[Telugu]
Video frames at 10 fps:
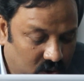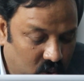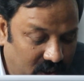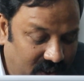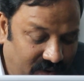
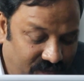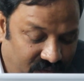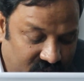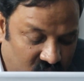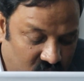చూడండి
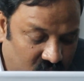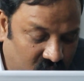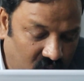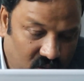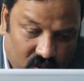ఫస్ట్
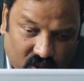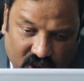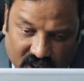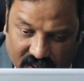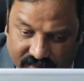స్టాక్
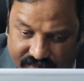వచ్చి